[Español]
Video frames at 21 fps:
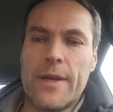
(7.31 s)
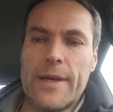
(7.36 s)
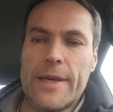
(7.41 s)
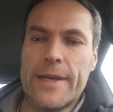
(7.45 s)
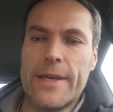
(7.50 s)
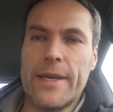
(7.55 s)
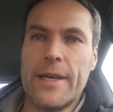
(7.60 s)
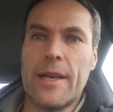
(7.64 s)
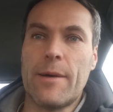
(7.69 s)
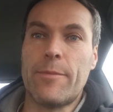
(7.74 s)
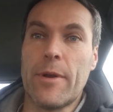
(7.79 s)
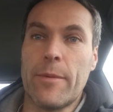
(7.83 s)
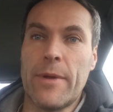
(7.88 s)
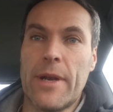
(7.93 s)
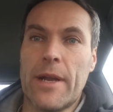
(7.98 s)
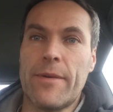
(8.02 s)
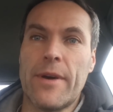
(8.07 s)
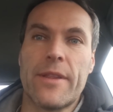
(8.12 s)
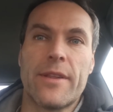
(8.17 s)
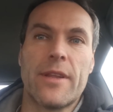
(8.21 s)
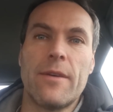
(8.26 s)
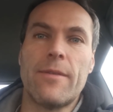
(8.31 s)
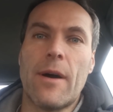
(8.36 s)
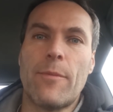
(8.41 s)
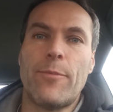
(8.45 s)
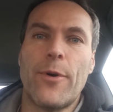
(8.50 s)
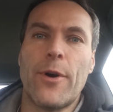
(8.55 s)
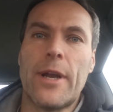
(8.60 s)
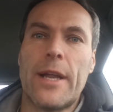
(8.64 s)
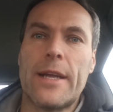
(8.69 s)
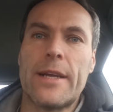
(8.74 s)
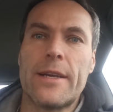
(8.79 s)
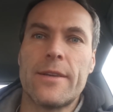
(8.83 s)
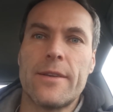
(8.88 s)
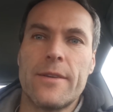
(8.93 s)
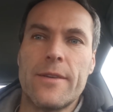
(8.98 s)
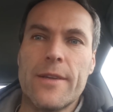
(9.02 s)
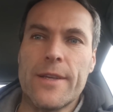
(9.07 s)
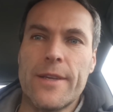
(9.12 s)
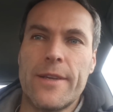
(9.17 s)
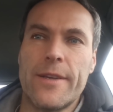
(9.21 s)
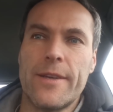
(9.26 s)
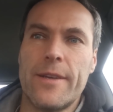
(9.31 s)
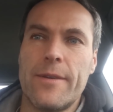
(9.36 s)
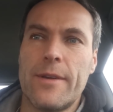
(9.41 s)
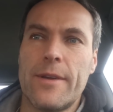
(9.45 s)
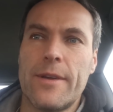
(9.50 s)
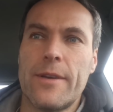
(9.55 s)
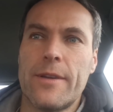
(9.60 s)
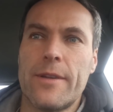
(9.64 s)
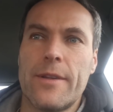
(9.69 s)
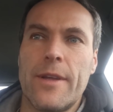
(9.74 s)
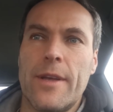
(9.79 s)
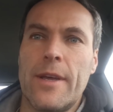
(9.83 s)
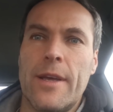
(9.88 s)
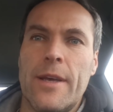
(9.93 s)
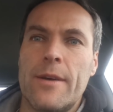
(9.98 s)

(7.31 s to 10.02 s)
Eh, la primera vez que iba a Pola, eh,